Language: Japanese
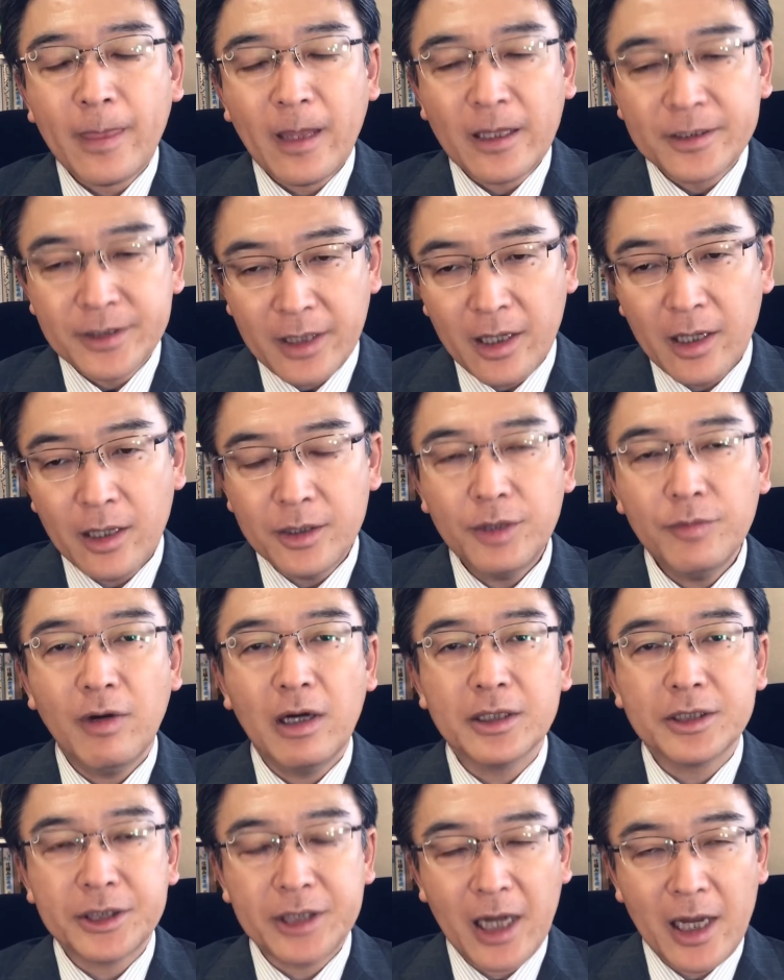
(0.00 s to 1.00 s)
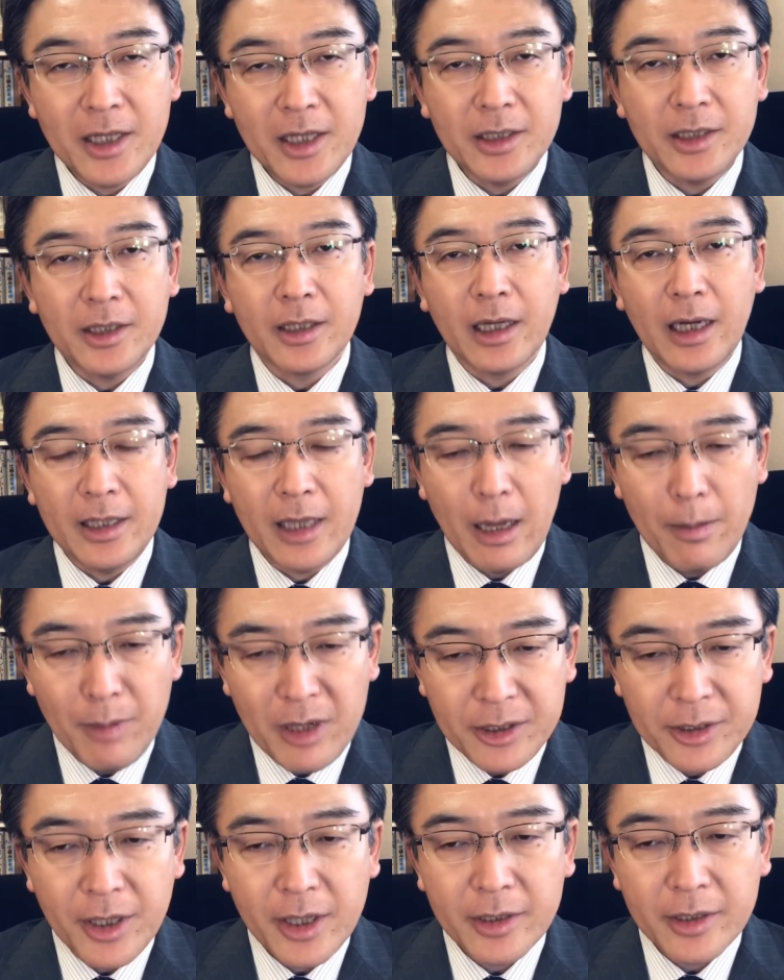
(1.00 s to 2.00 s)
さらには社員が辞
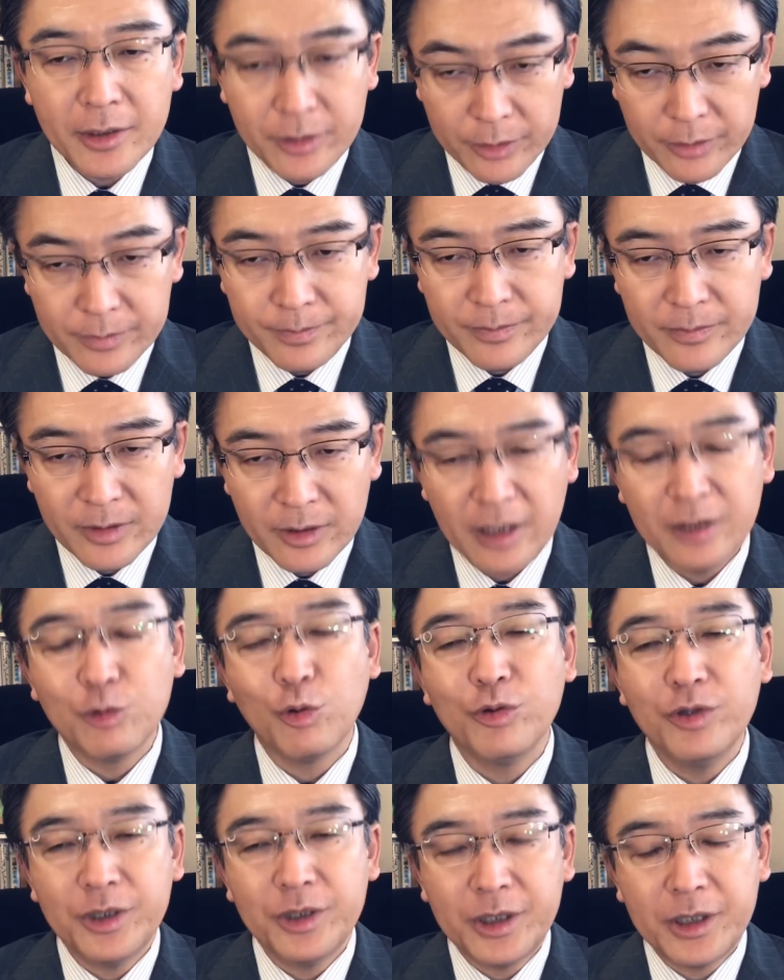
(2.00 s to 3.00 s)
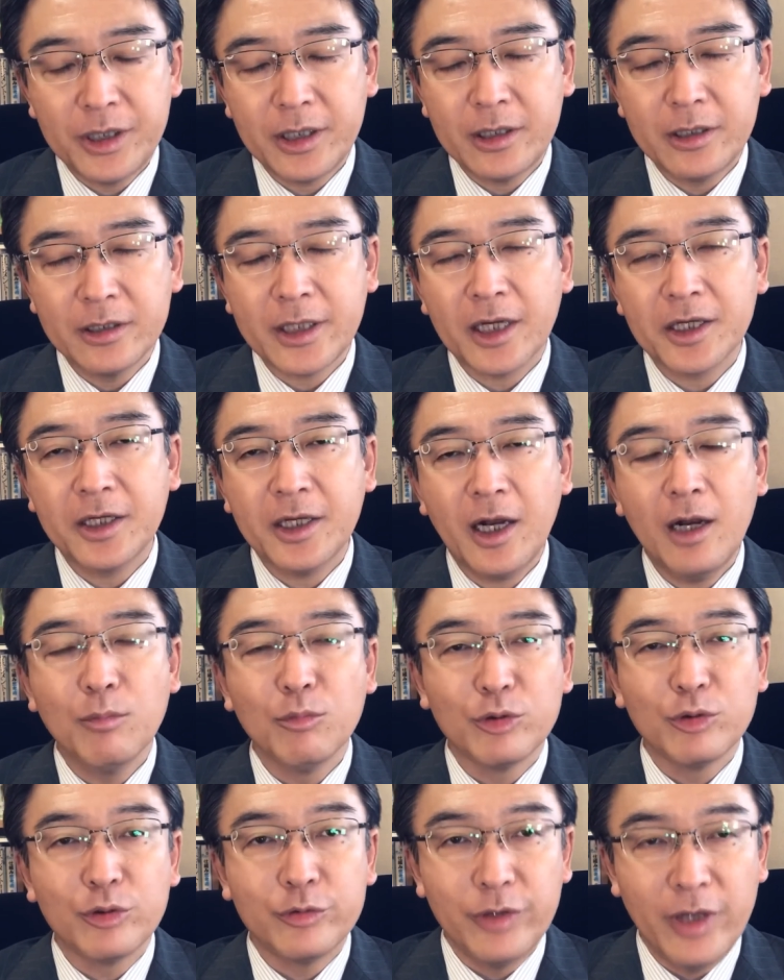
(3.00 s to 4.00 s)
めていく、で取引先から
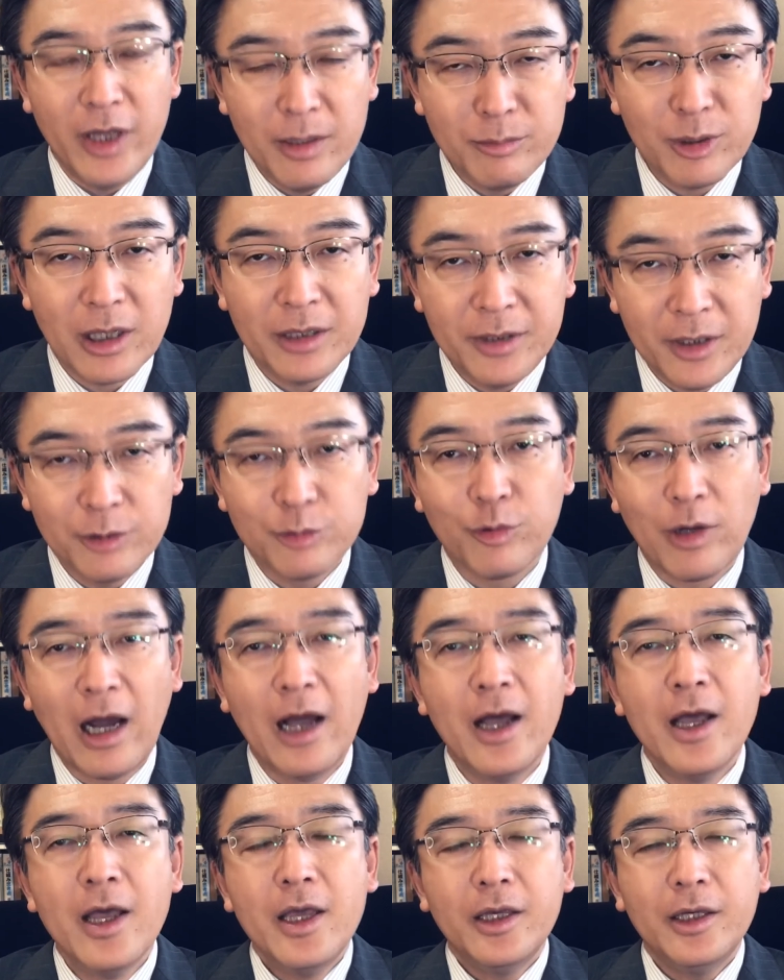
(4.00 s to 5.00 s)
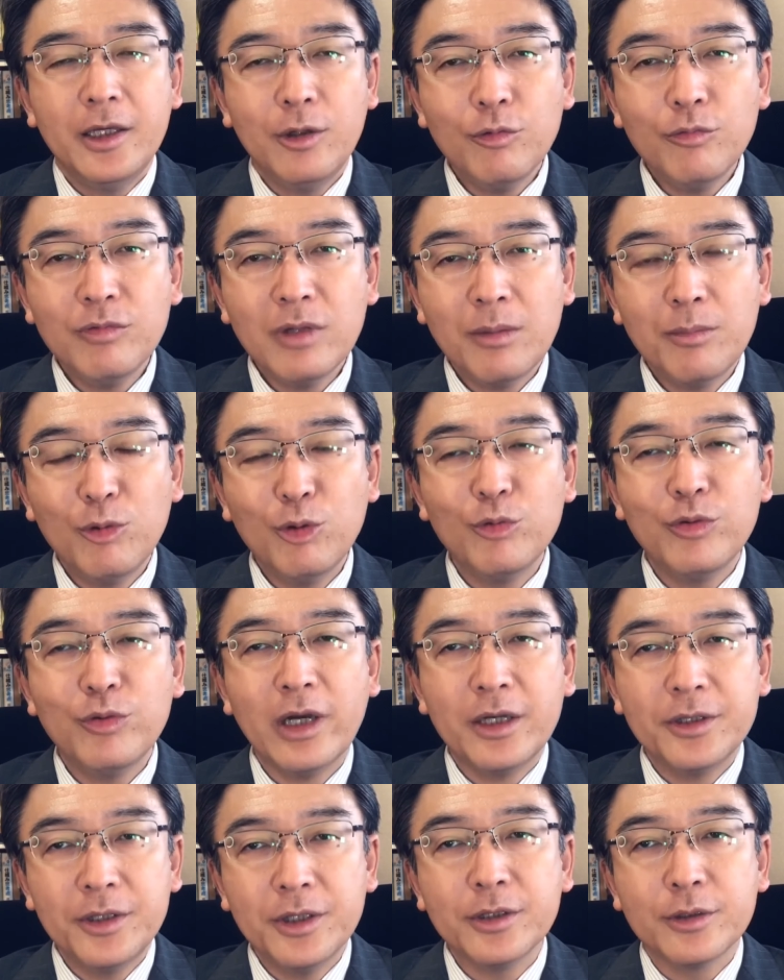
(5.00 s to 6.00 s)
もクレームが出るとかいろんな問題
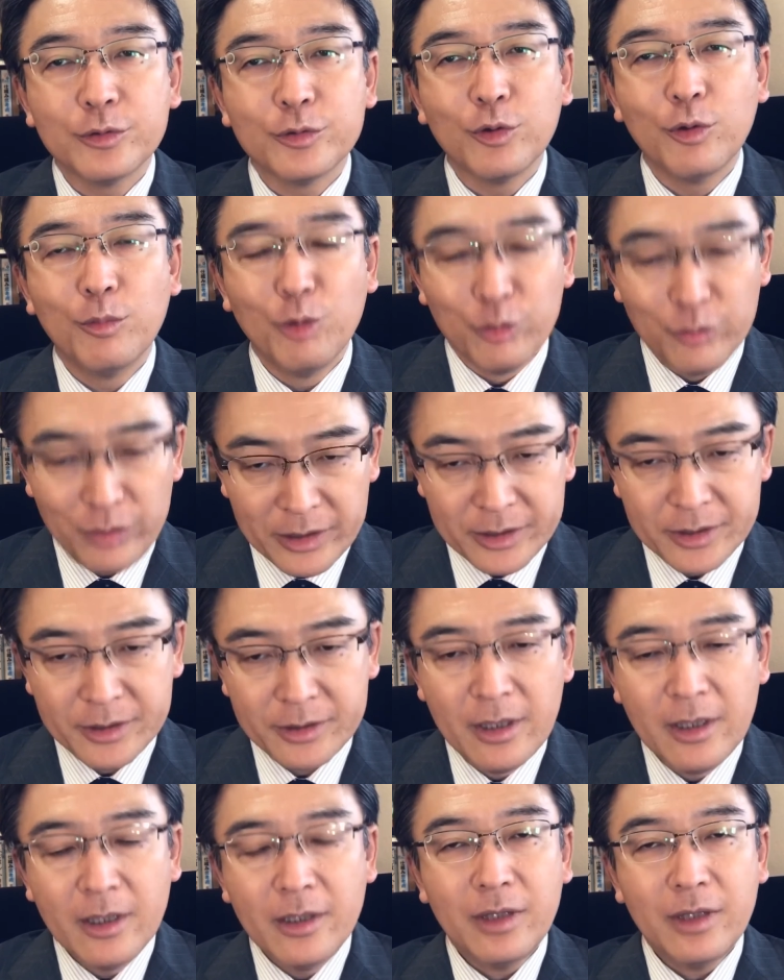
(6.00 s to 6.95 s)
が出てくると思うんです。